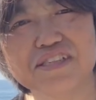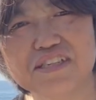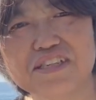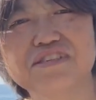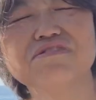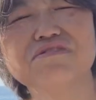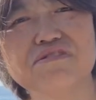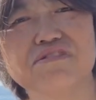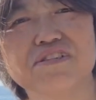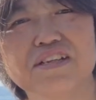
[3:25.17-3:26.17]
りする
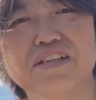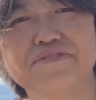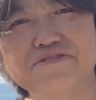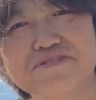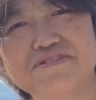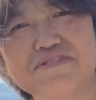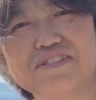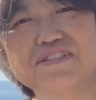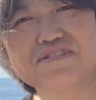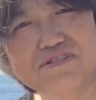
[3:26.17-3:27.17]
と、う
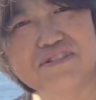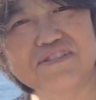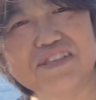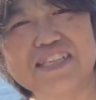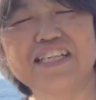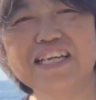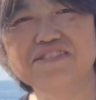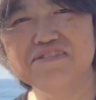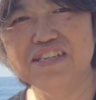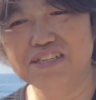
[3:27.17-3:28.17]
ん、黒ってね、
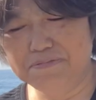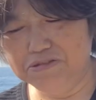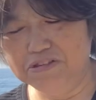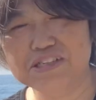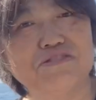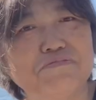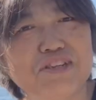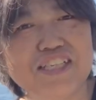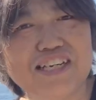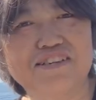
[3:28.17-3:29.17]
言ってしまうんですけど、
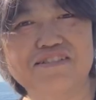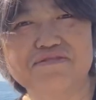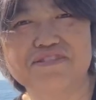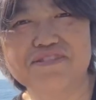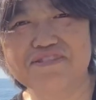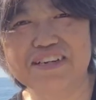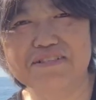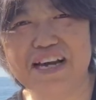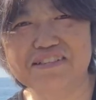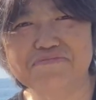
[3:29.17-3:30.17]
皆さん、ちょっとね、
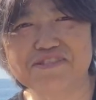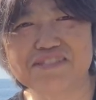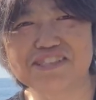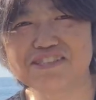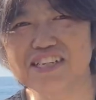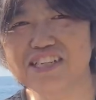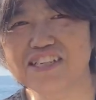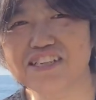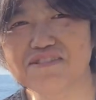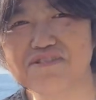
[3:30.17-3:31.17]
あるものを作ってきた
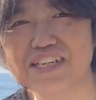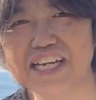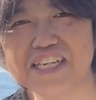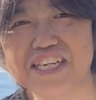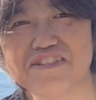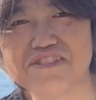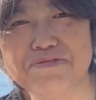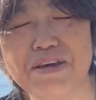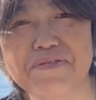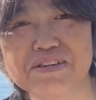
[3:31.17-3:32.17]
んで、これ何色に
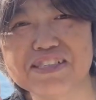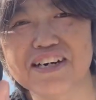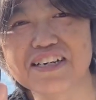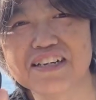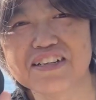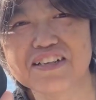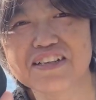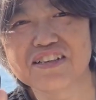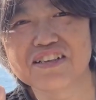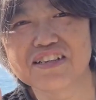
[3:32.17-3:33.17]
見えますか？
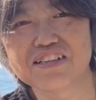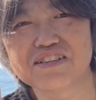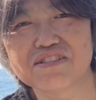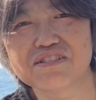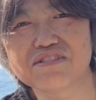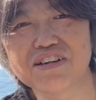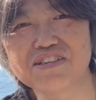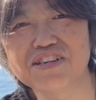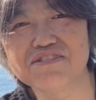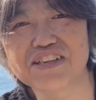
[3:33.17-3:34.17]

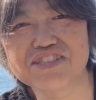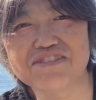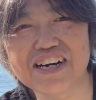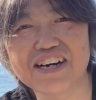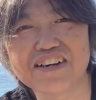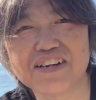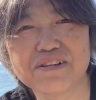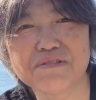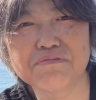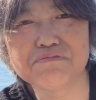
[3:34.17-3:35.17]
何色でしょうか？
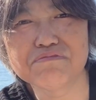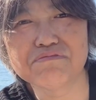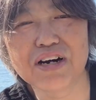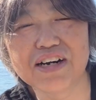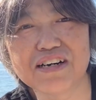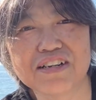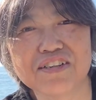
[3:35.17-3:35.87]
まあ、